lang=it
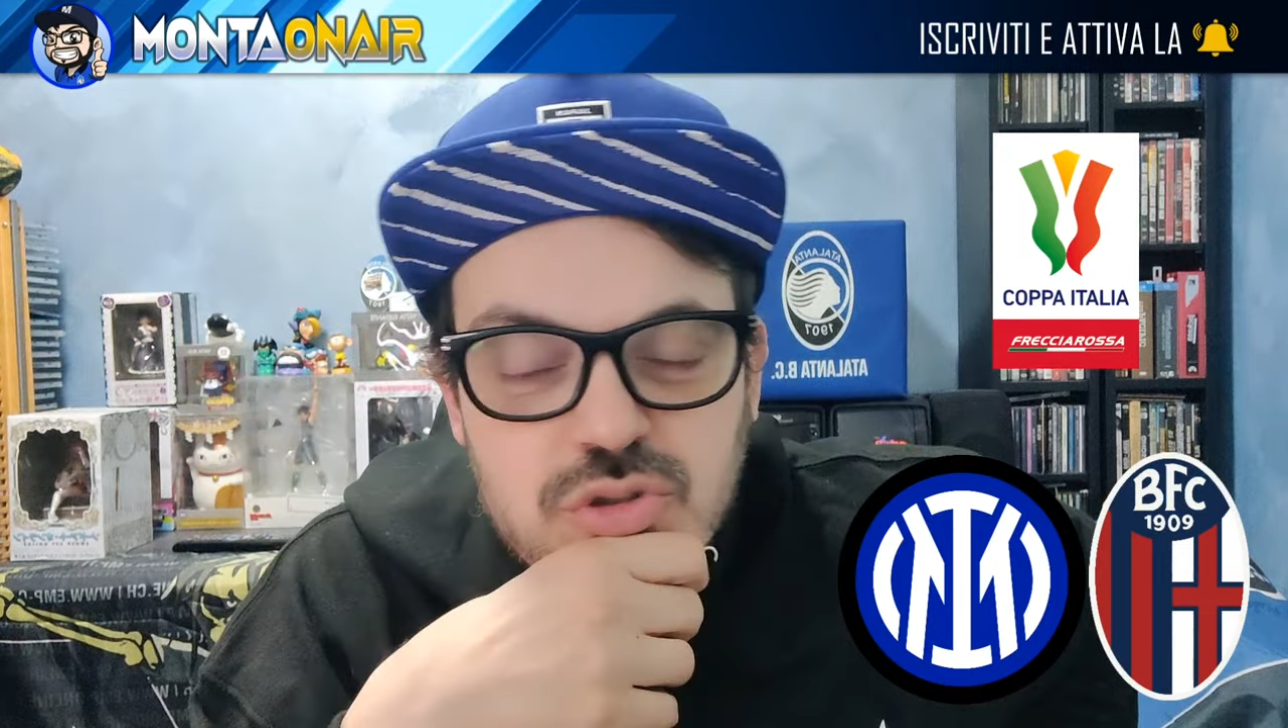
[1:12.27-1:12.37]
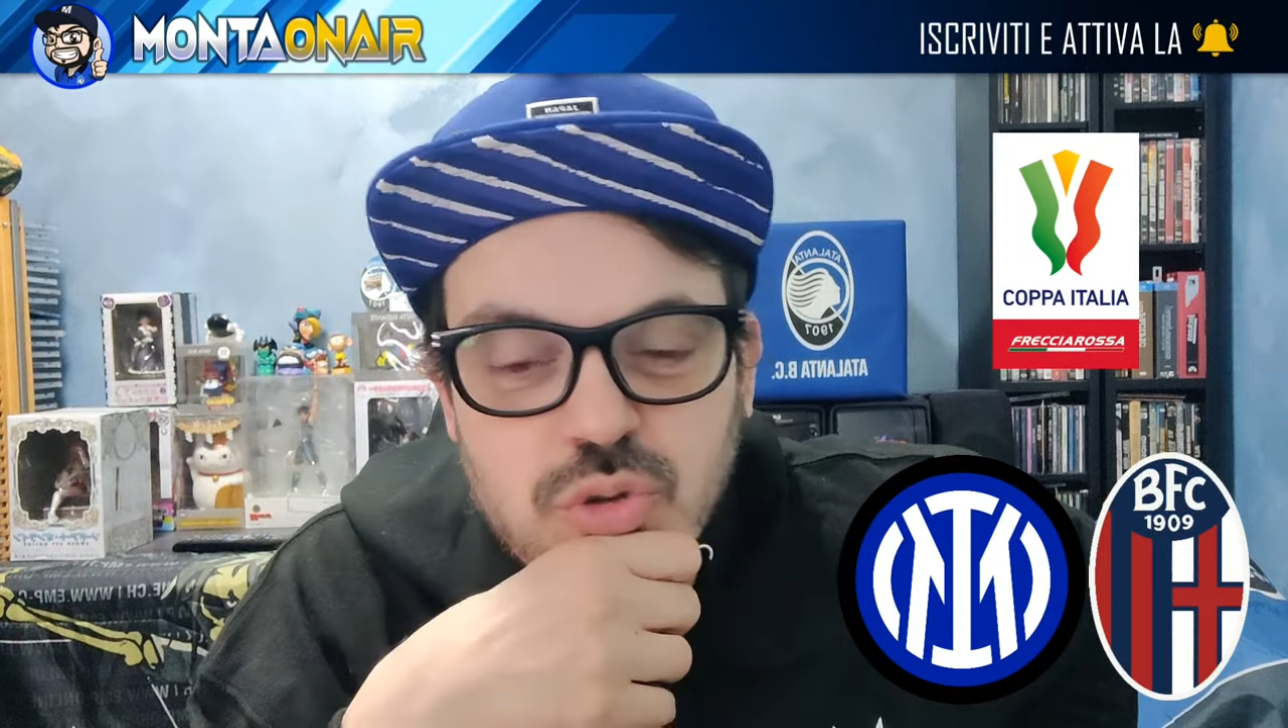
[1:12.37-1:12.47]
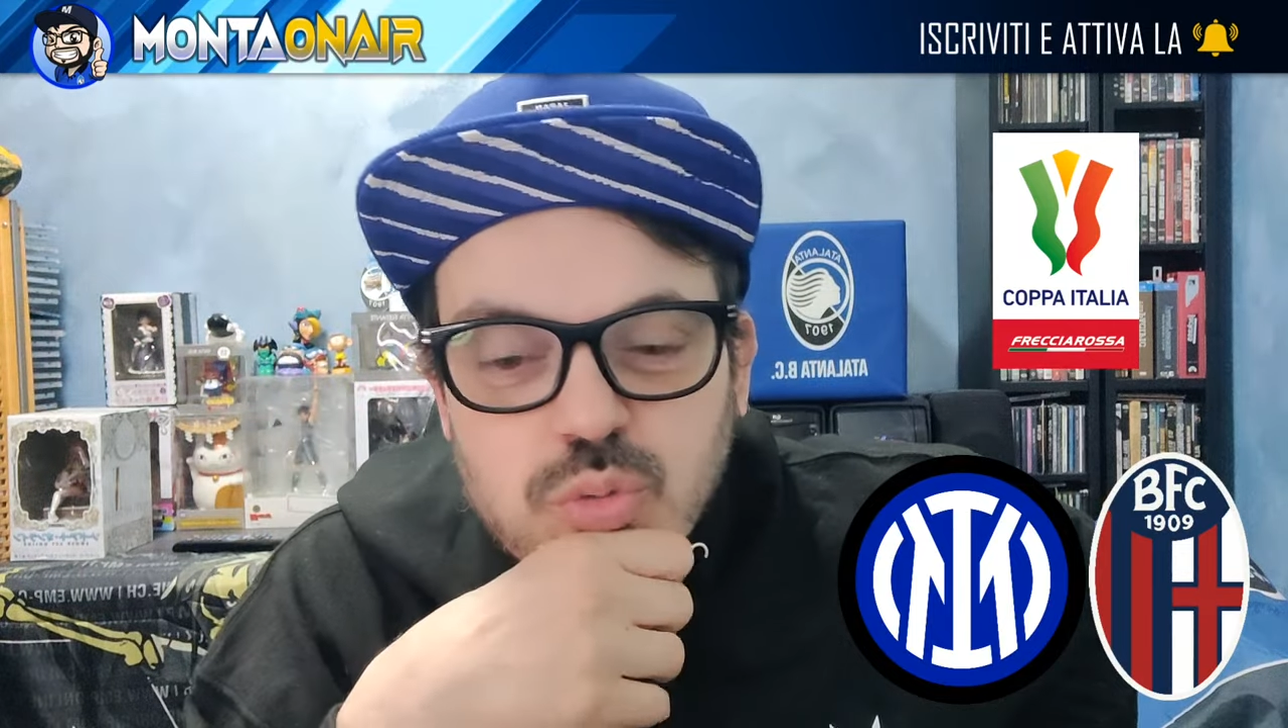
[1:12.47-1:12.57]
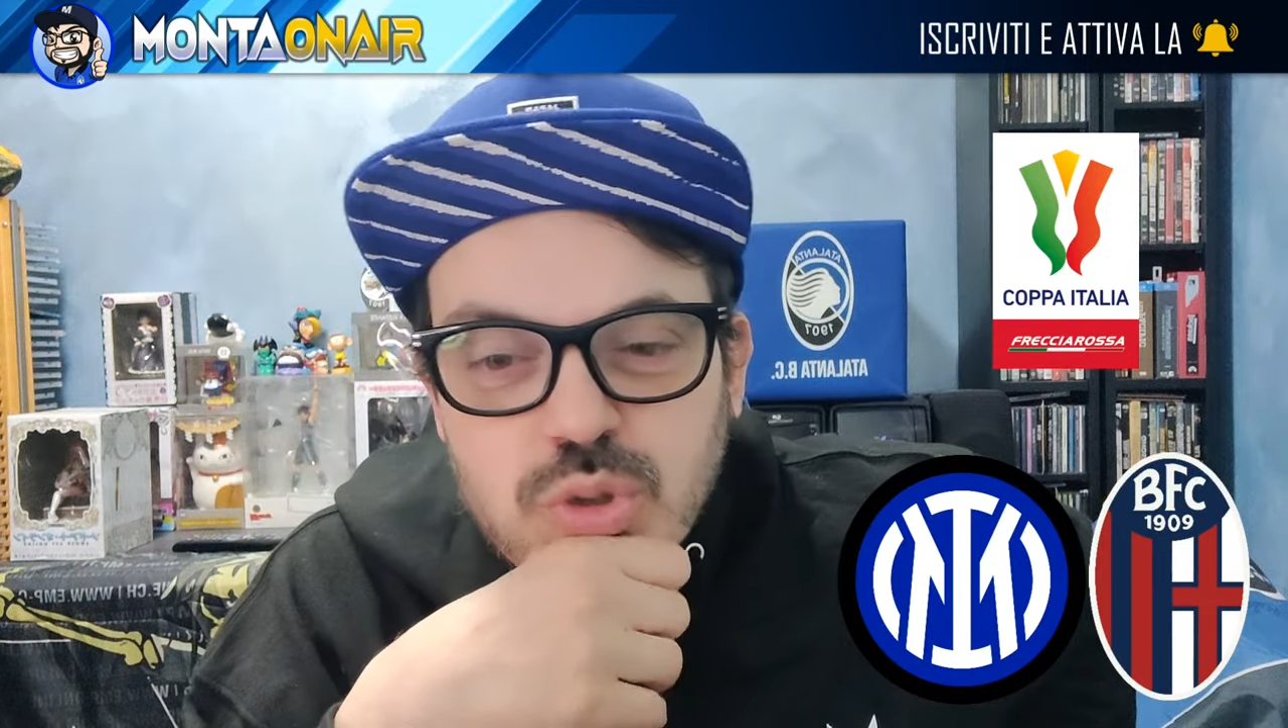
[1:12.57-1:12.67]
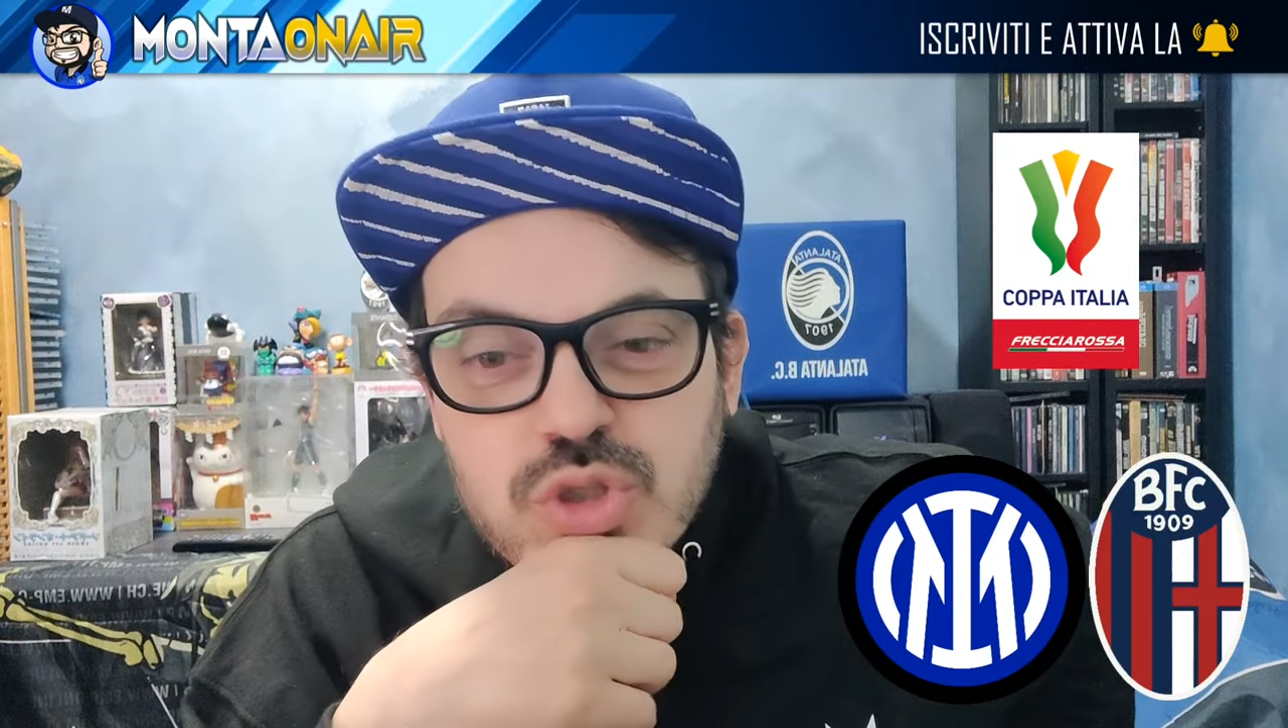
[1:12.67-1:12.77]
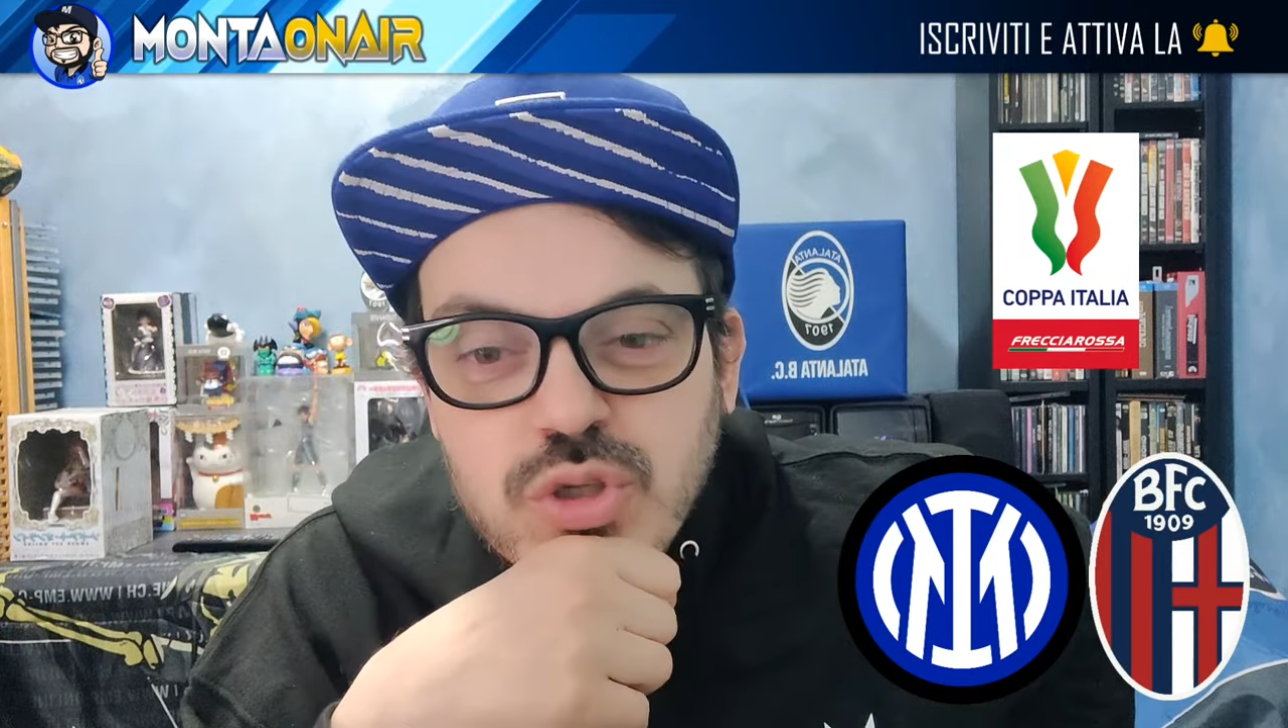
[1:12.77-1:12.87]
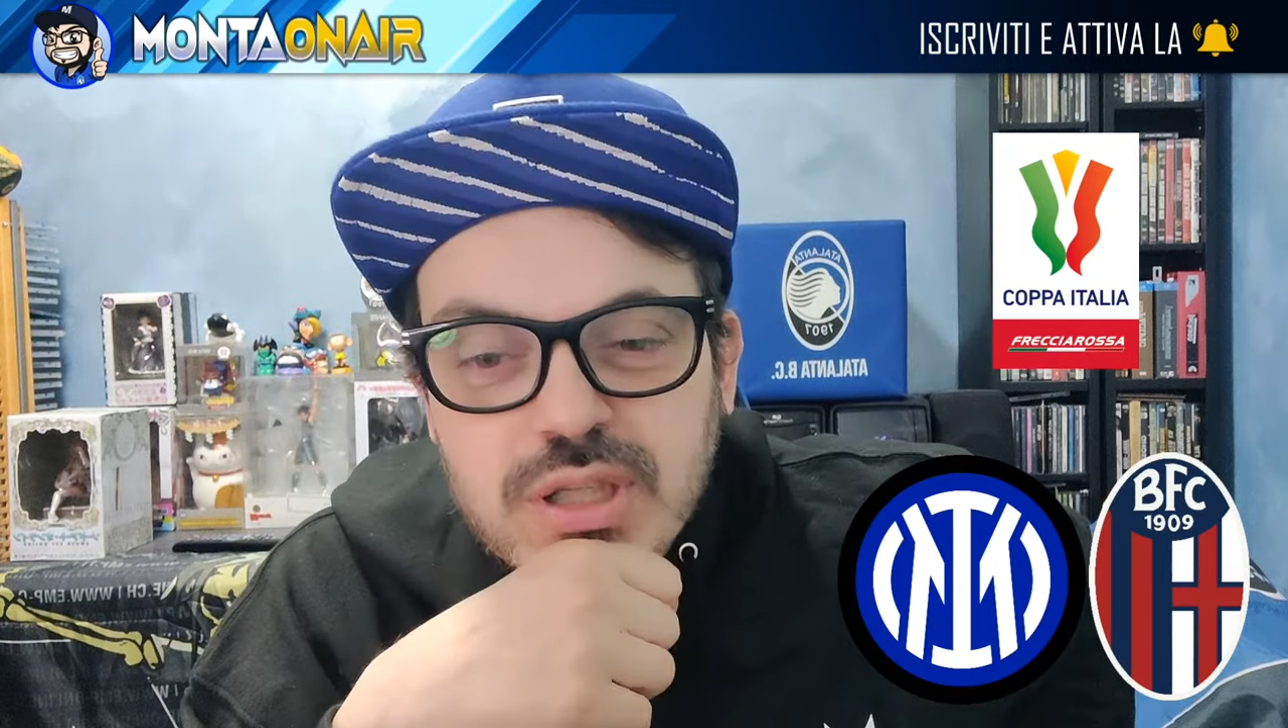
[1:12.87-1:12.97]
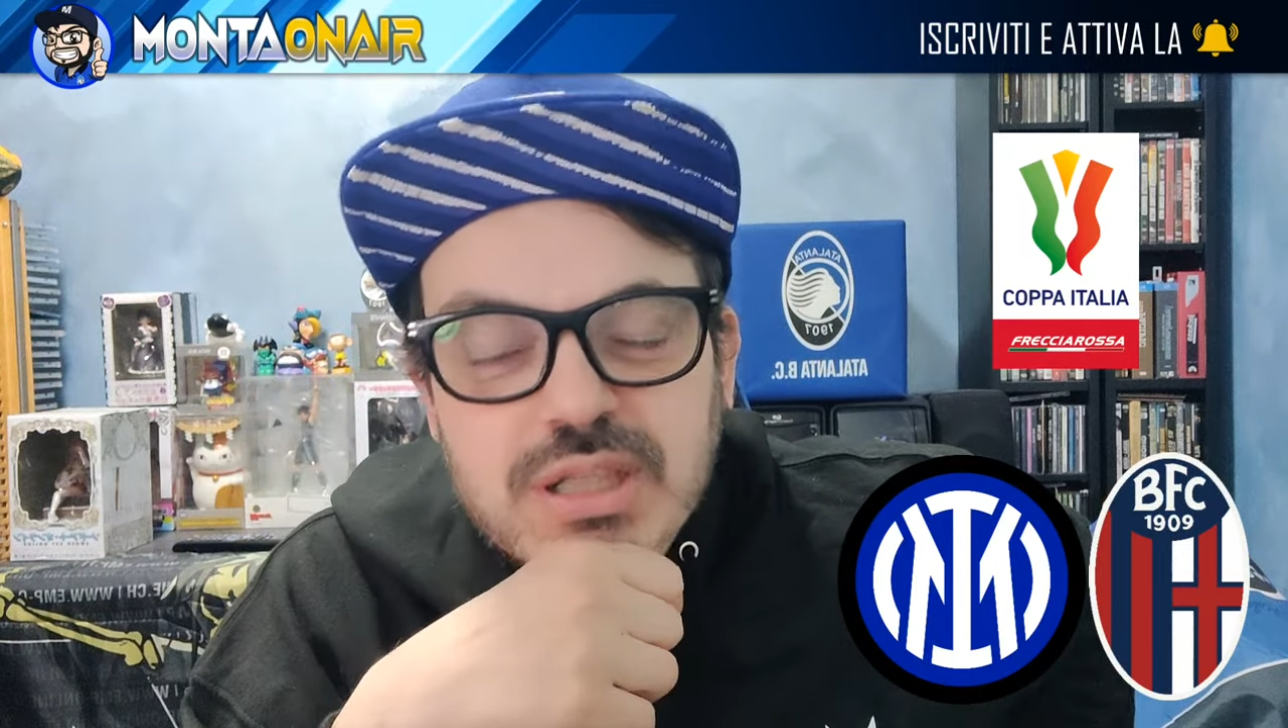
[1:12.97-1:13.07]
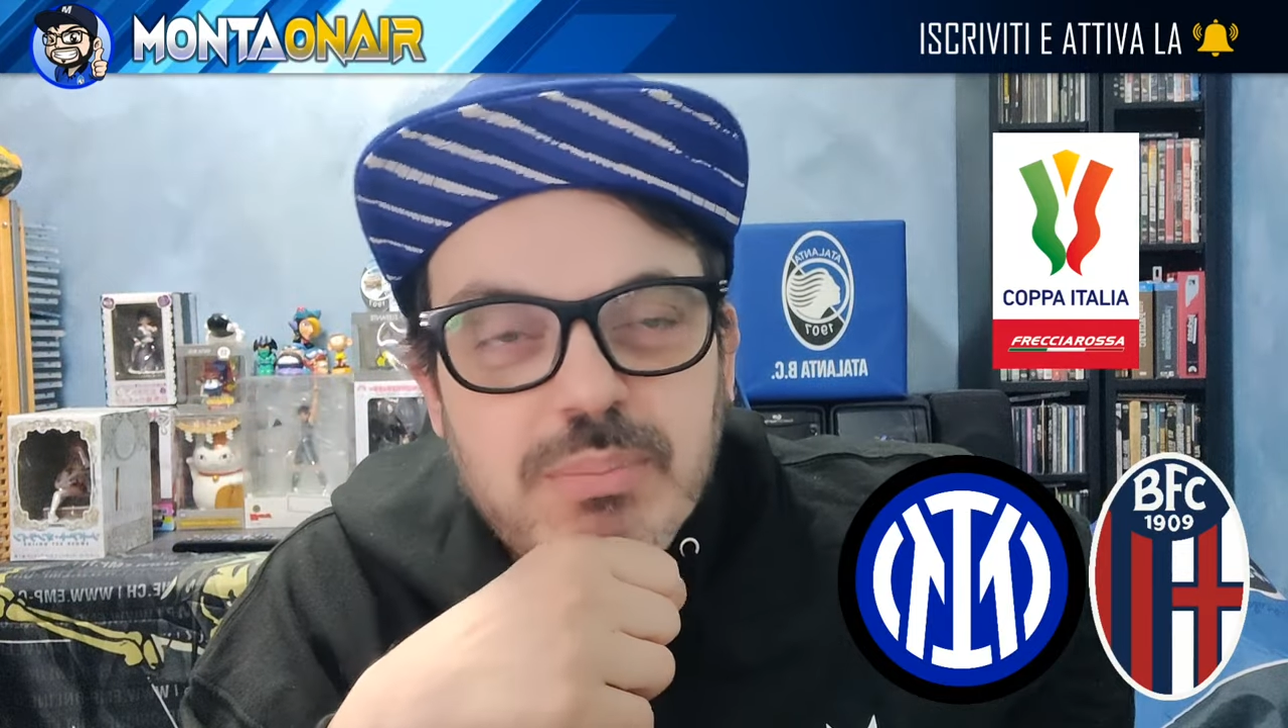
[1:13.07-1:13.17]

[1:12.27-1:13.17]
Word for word: sono due giorni